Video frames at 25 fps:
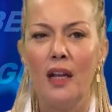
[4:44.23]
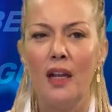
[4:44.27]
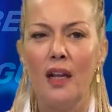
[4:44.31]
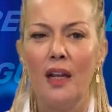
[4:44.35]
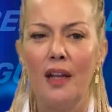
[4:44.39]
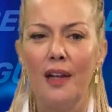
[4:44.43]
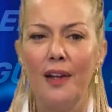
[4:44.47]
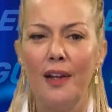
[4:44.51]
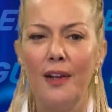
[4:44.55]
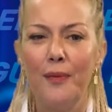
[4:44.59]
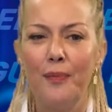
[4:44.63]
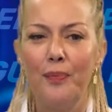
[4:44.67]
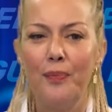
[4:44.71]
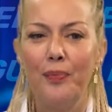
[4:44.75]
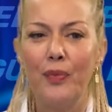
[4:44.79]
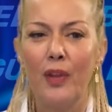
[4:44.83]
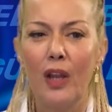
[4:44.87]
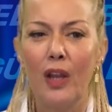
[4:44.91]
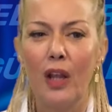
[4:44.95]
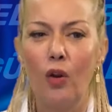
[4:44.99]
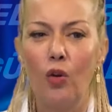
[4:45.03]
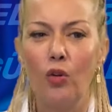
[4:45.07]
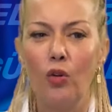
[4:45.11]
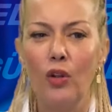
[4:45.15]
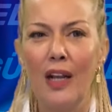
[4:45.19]
E,
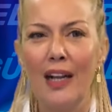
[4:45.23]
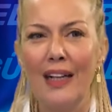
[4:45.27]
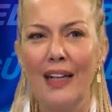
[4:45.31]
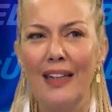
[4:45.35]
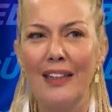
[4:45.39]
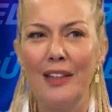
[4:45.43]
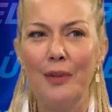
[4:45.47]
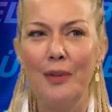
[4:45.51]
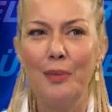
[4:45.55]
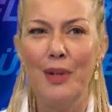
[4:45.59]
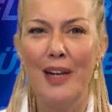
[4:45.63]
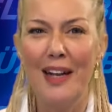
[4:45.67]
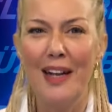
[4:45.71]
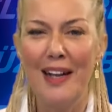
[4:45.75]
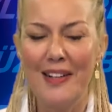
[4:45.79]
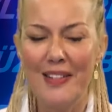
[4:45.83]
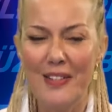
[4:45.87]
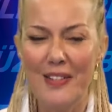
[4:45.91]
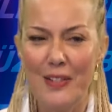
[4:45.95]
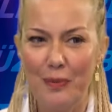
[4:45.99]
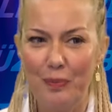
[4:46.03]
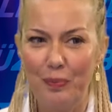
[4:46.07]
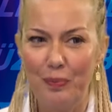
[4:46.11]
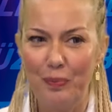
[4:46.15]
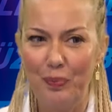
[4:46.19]
olayları
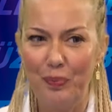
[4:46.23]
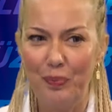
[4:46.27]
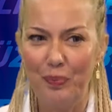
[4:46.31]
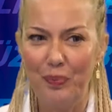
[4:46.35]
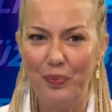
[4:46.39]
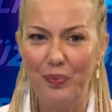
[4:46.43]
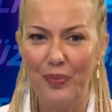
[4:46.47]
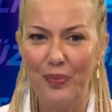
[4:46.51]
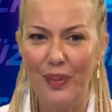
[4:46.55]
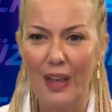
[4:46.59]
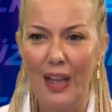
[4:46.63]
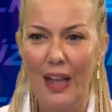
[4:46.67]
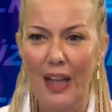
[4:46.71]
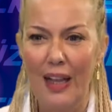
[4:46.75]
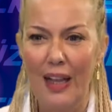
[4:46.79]
biraz... Hmm,